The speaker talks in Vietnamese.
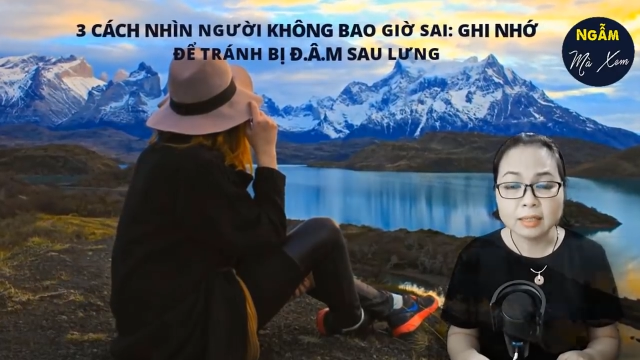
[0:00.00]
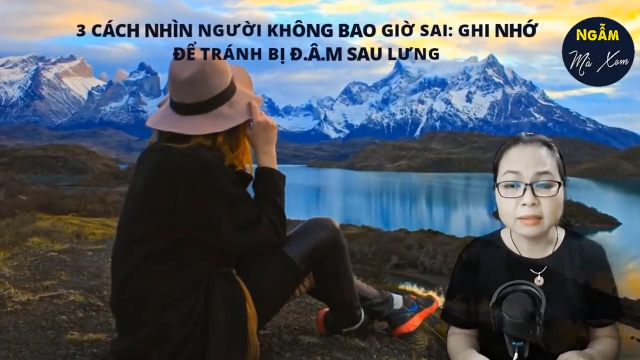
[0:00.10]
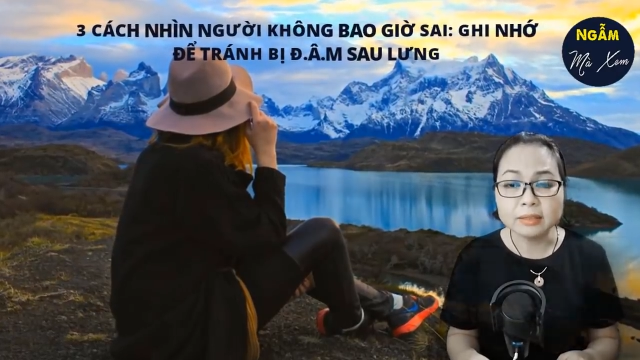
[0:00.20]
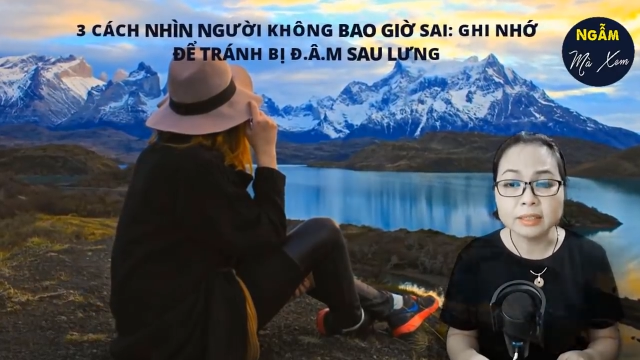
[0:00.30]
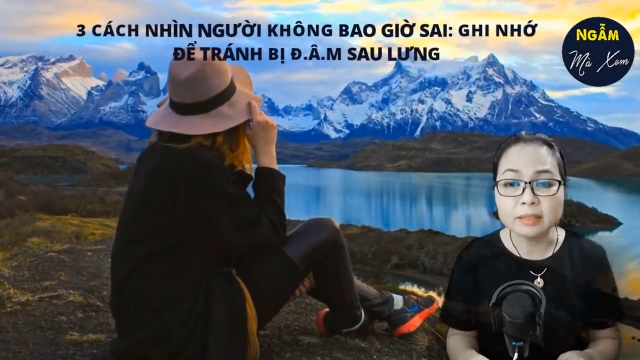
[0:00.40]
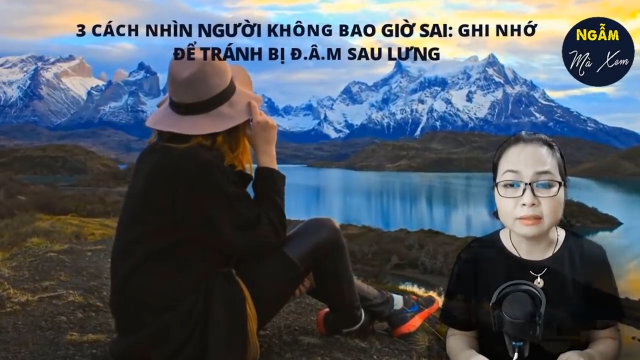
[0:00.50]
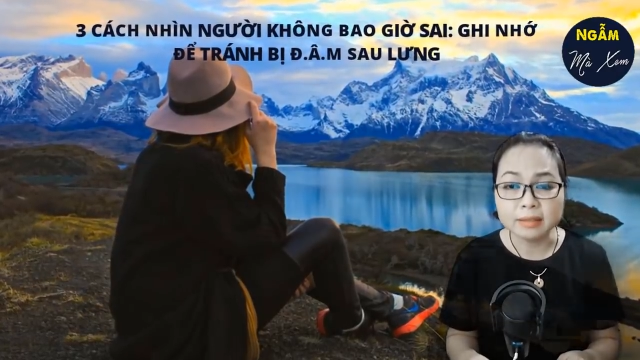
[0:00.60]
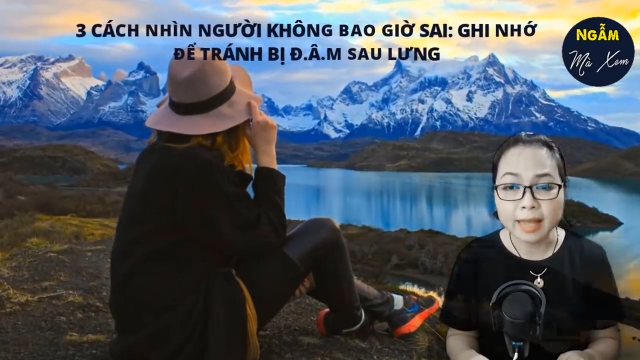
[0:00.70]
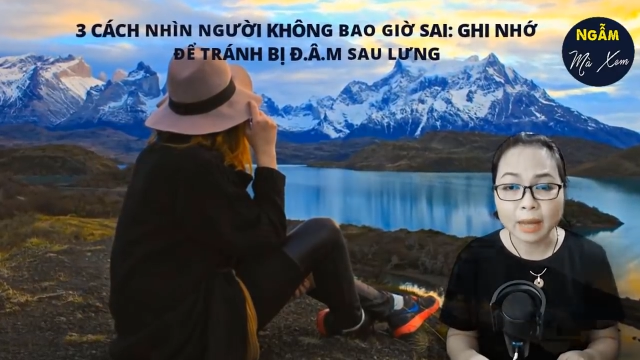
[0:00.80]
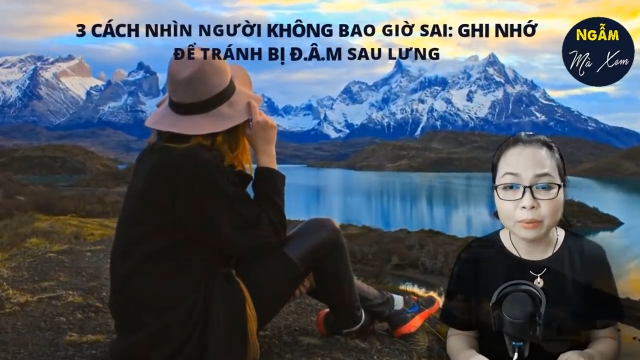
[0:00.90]
Người tự
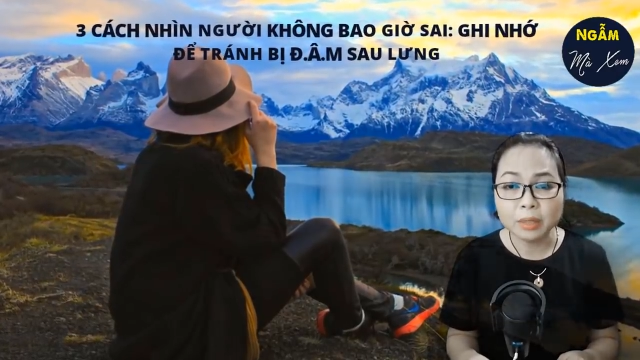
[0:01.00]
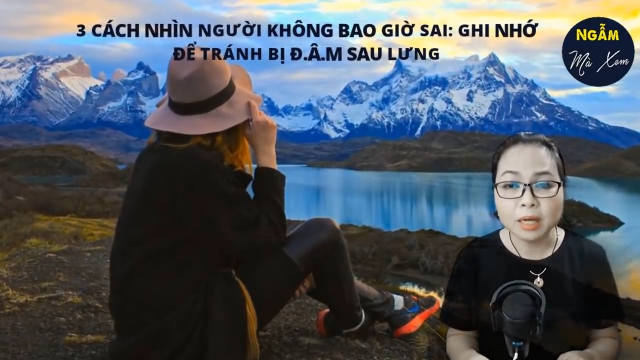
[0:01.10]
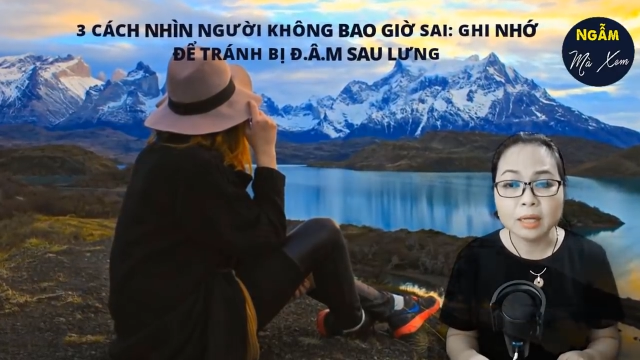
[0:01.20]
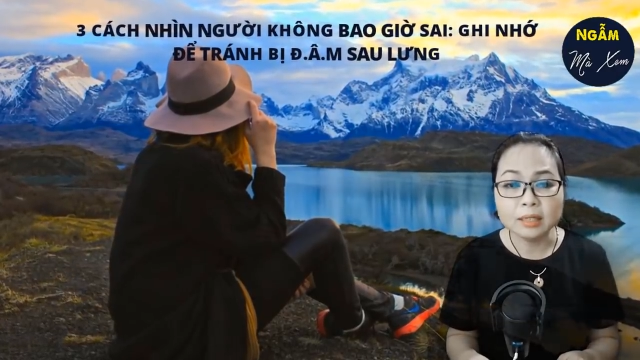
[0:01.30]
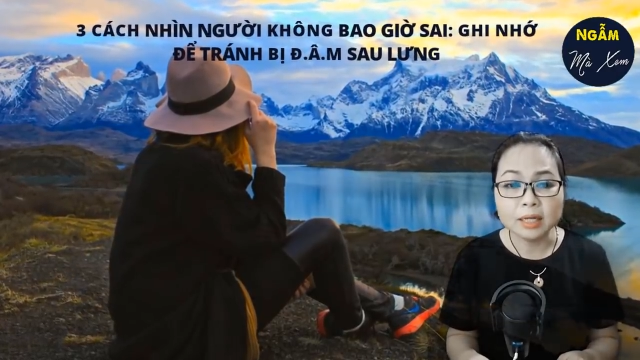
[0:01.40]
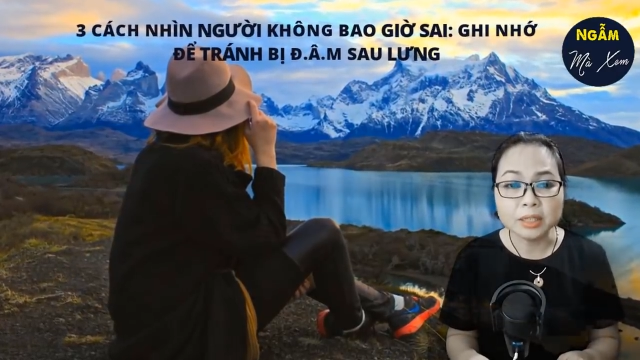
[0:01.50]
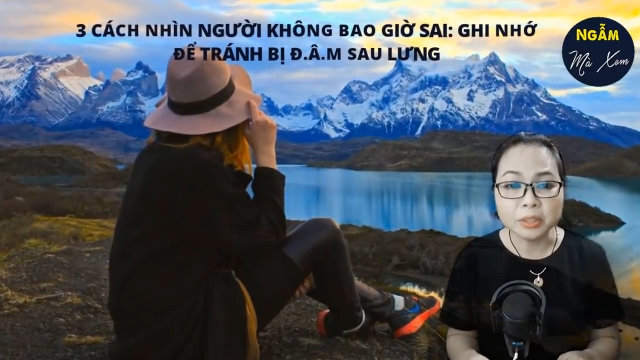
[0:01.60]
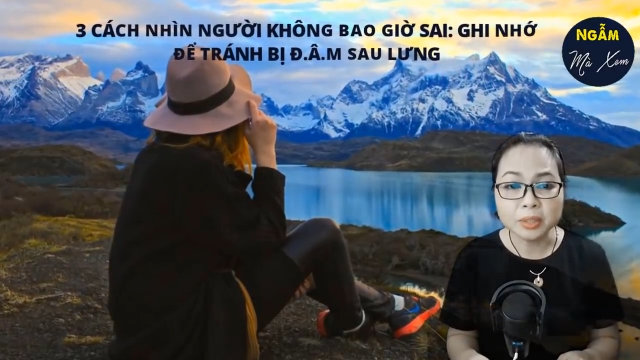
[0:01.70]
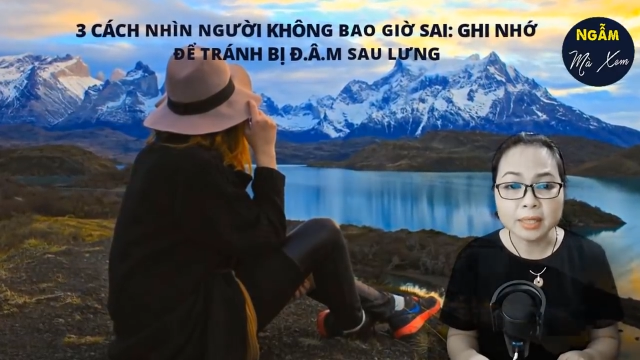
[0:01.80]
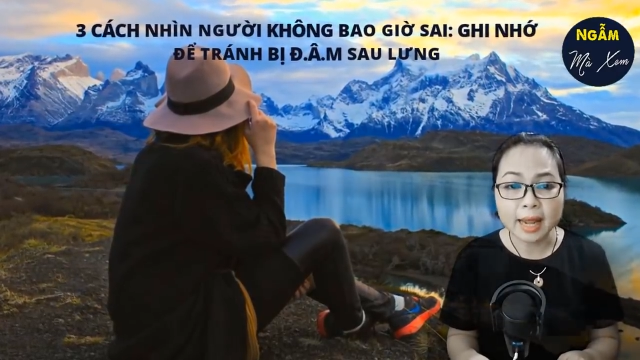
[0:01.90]
cao, lời
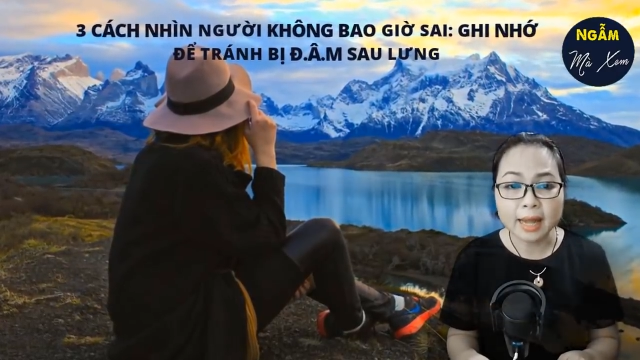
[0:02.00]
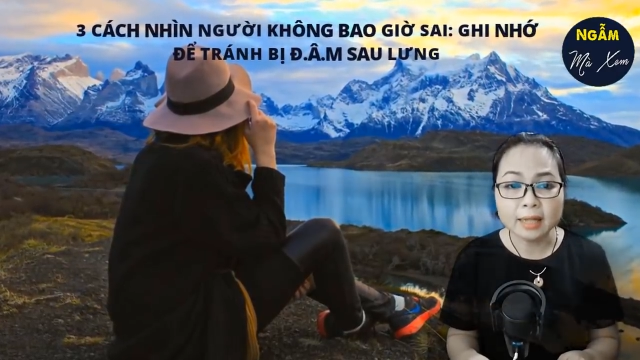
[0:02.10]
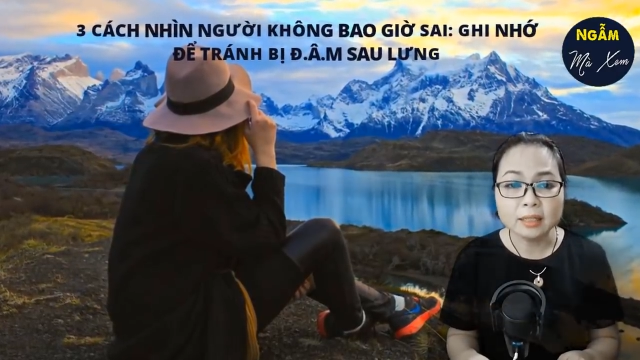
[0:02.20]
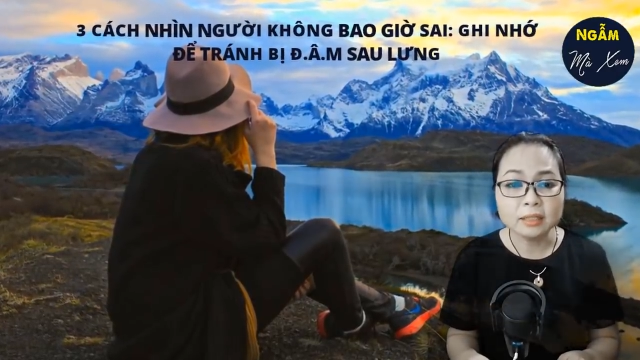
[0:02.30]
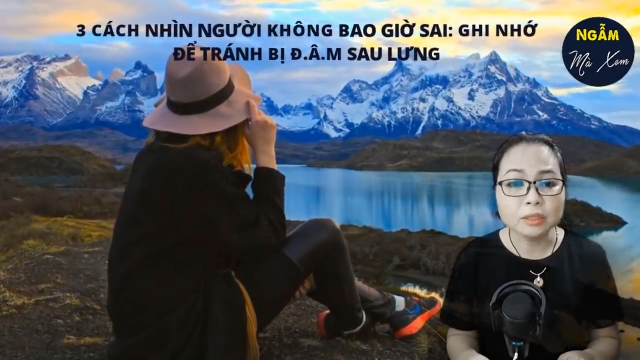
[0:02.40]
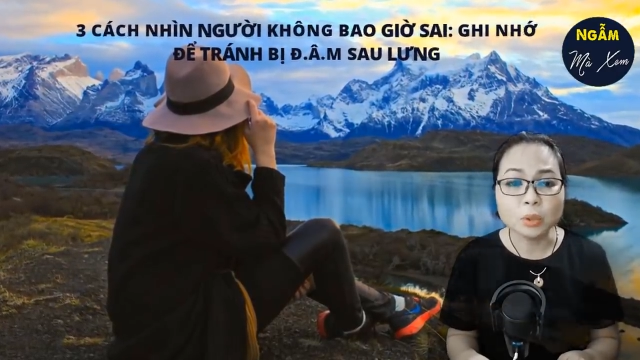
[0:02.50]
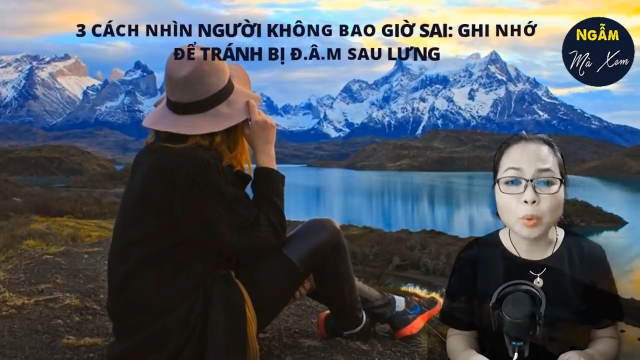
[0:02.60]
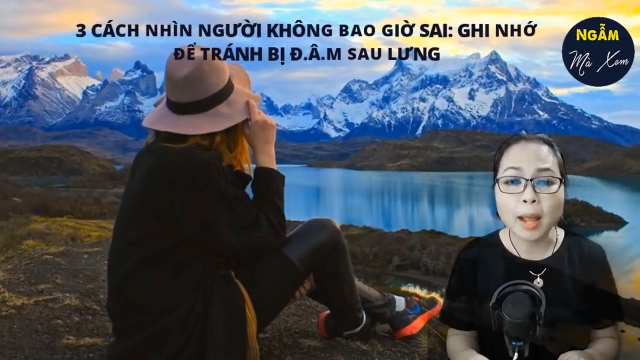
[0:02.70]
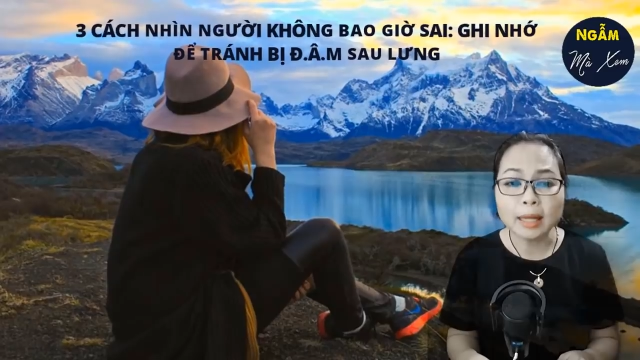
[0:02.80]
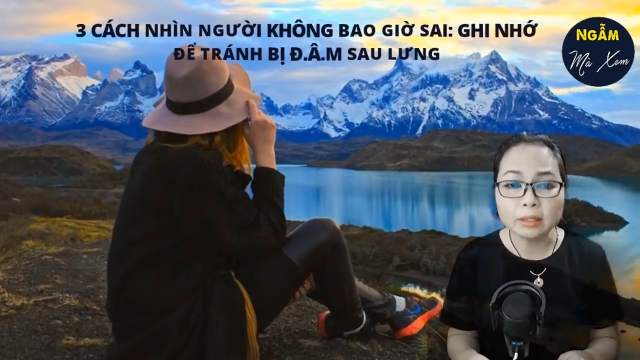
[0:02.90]
nói ra thường
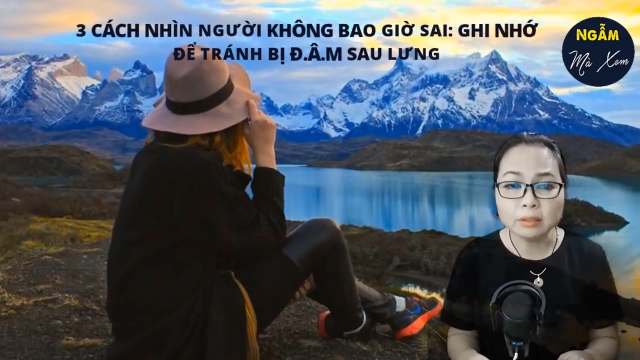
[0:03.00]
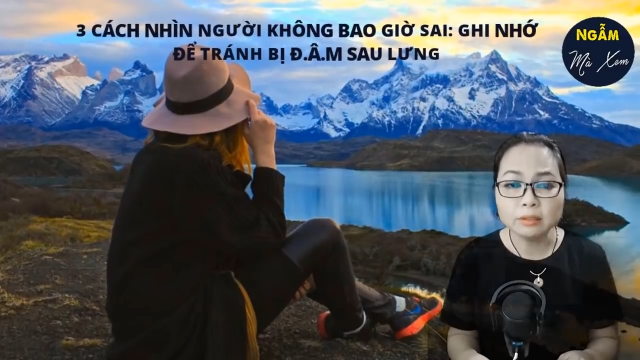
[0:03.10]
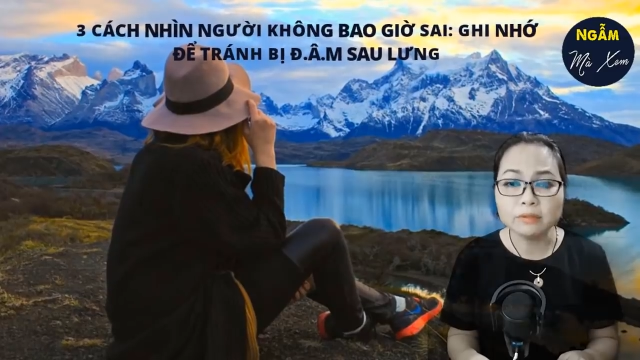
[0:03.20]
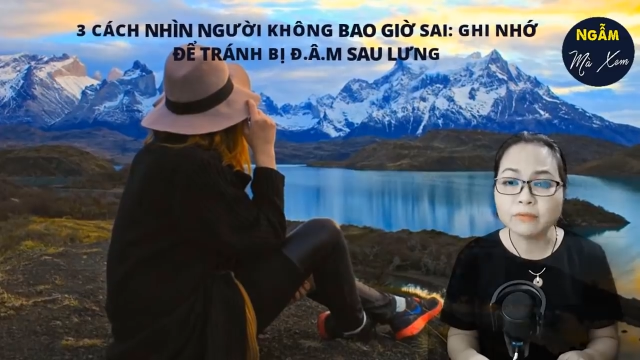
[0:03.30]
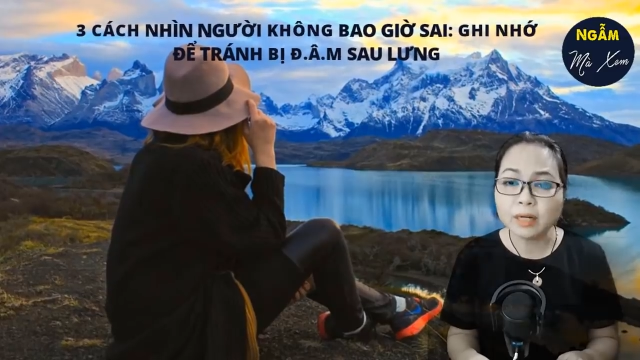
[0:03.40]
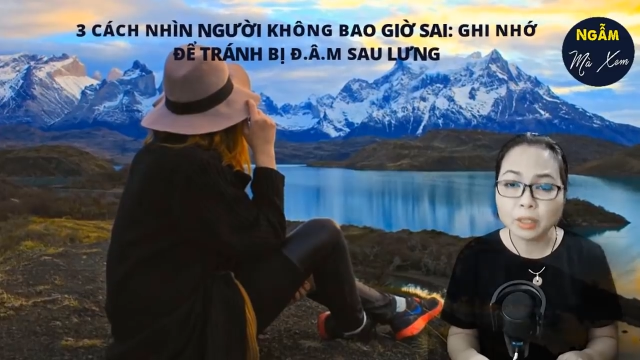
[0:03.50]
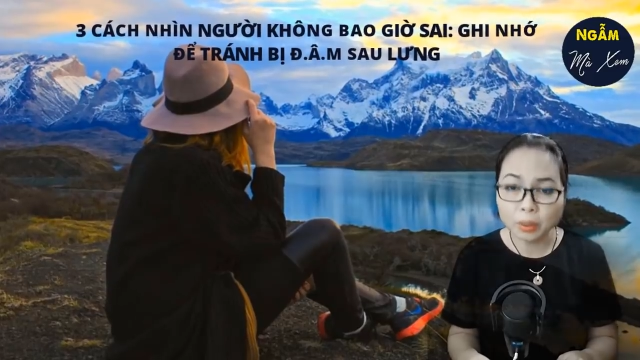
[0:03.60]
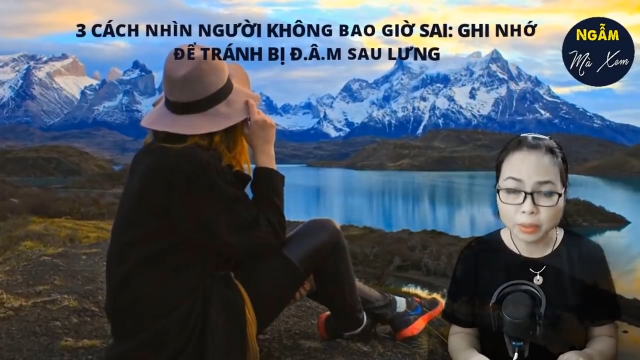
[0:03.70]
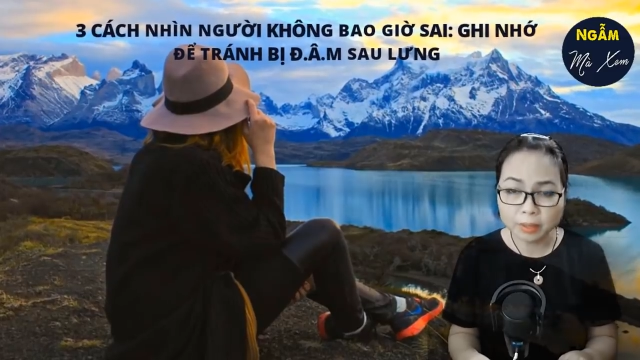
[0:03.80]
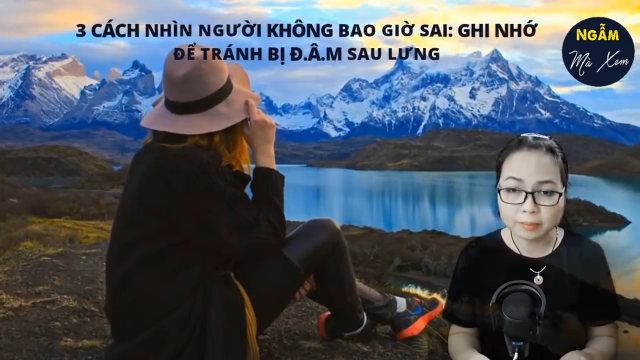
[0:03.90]
khoa trương phách
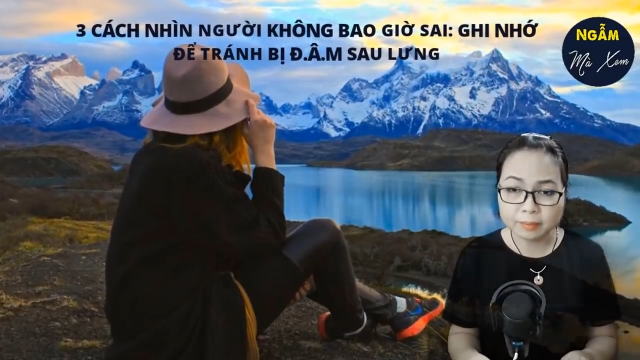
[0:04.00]
lối.